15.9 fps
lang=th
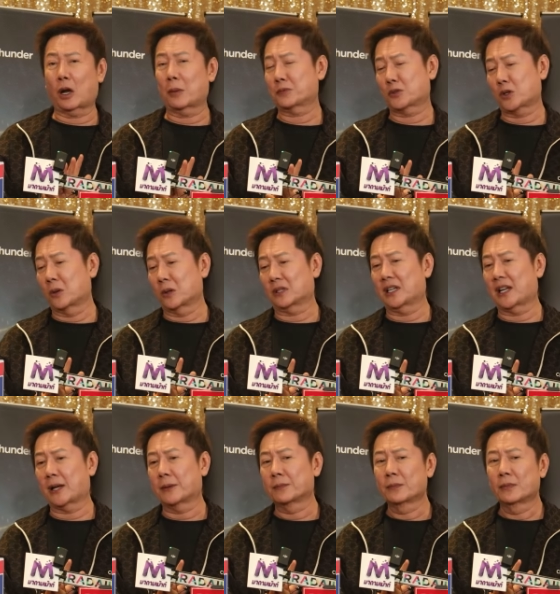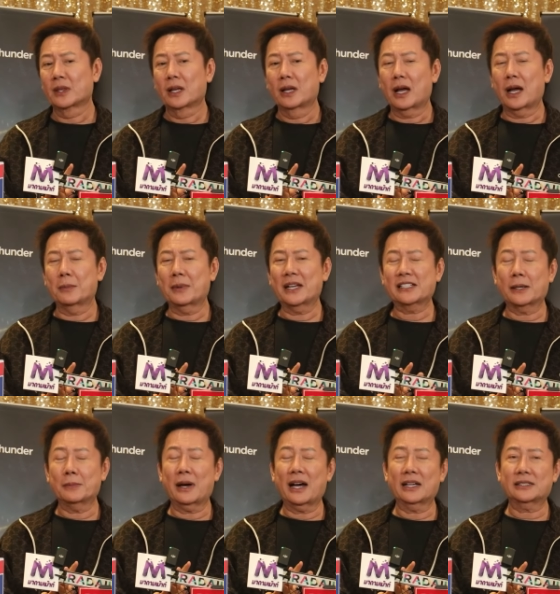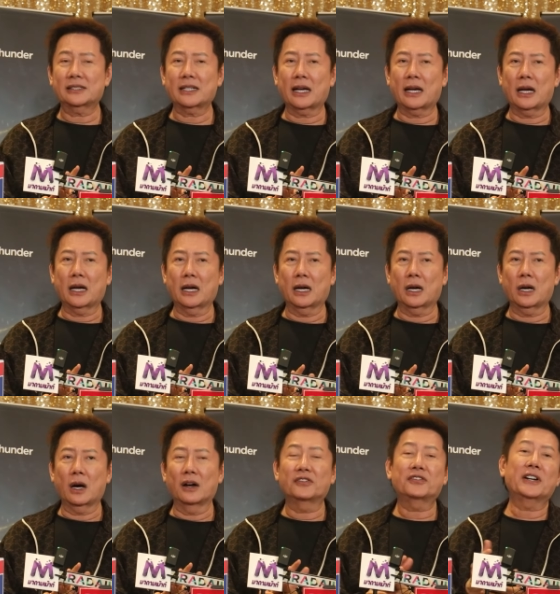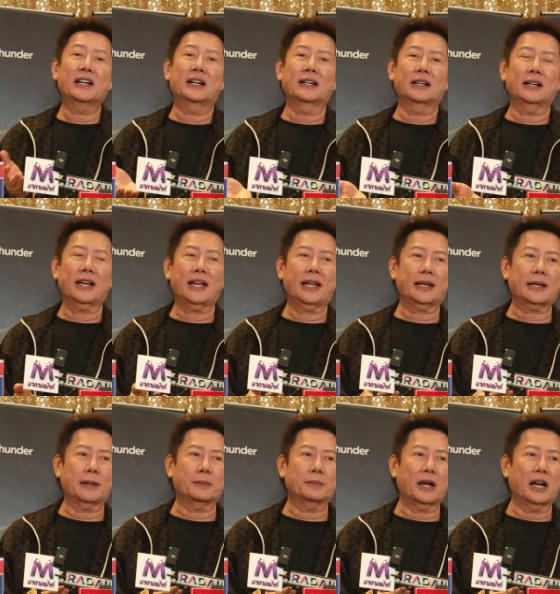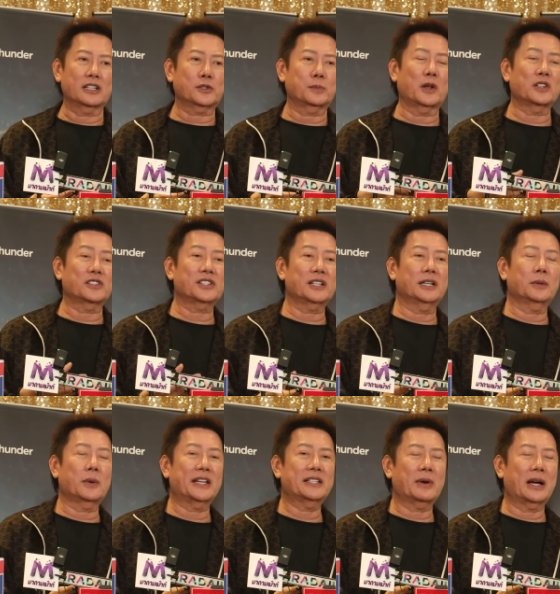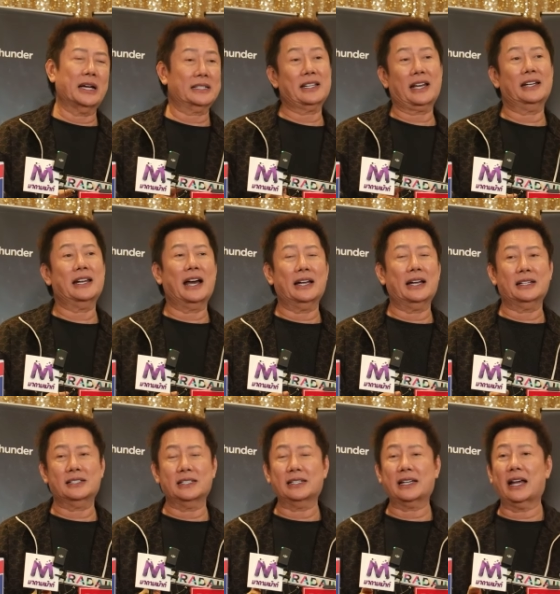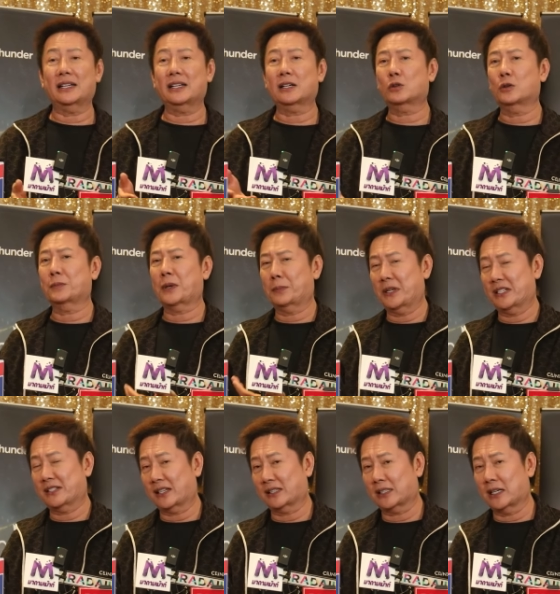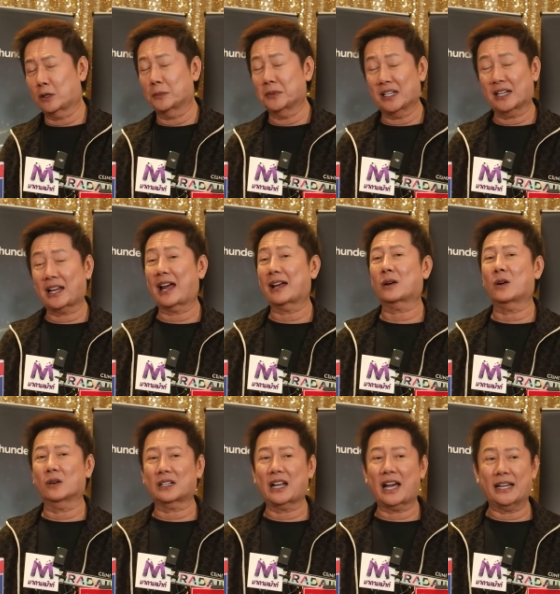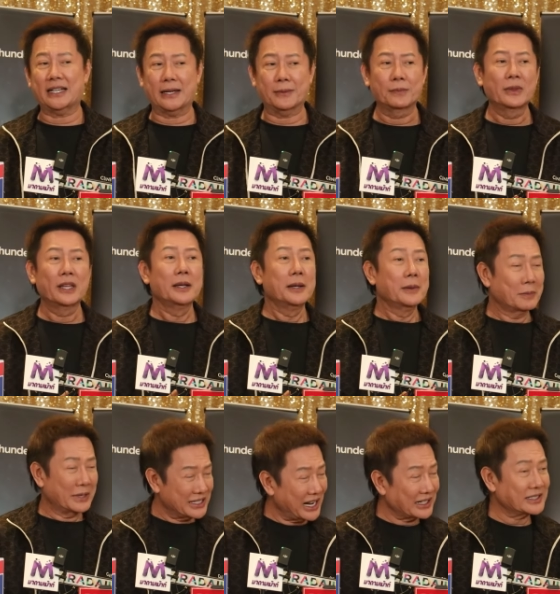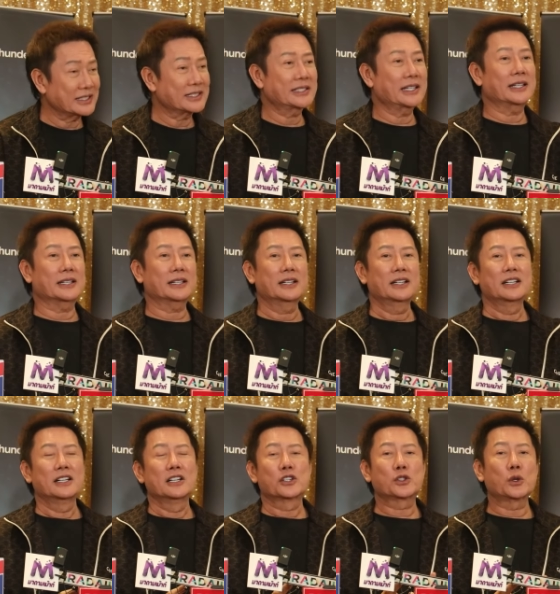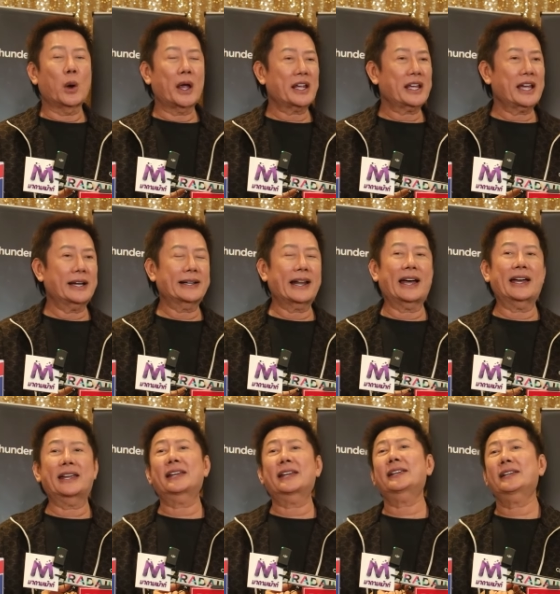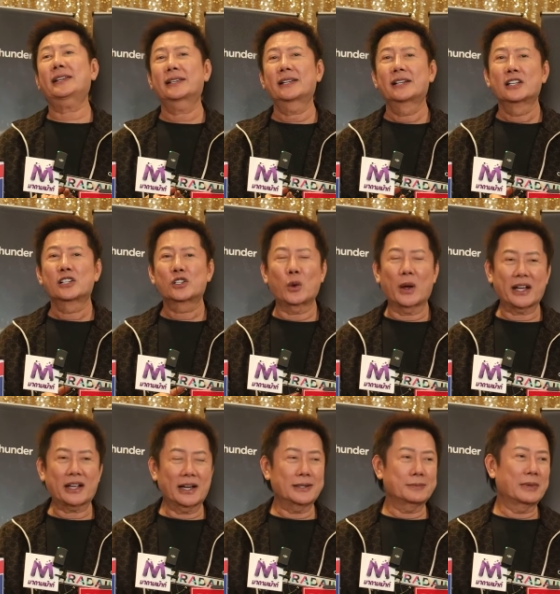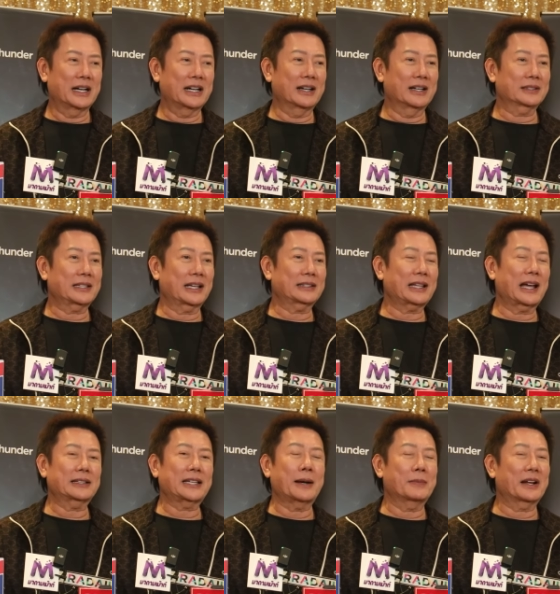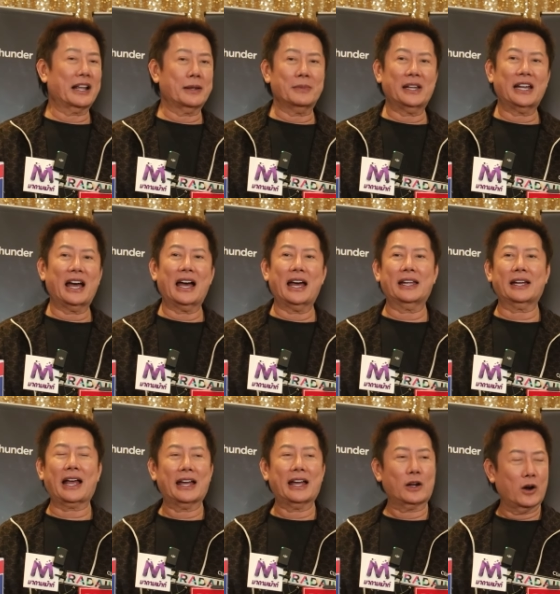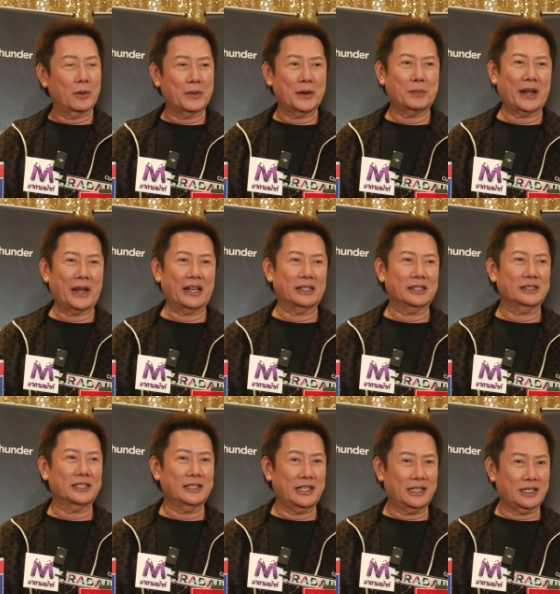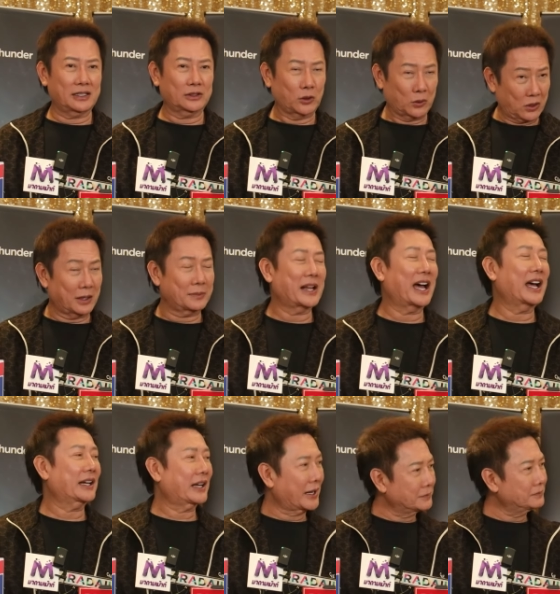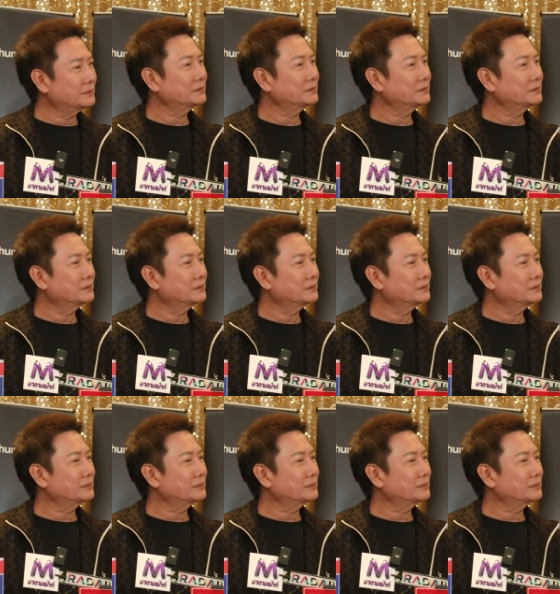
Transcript: ตอบโจทย์เนี่ยไม่สามารถจะออฟเฟอร์ให้กับสปอนเซอร์ไว้วางใจได้และสินค้าเลือกคุณเป็นพรีเซนเตอร์รวมถึงขายของได้เนี่ยมันยากจริง ๆ สวยแค่ไหนสวยเกินเบอร์ แต่ถ้าทำอะไรไม่ได้ ขายของไม่เป็นที่นี่ก็ตกรอบได้ครับ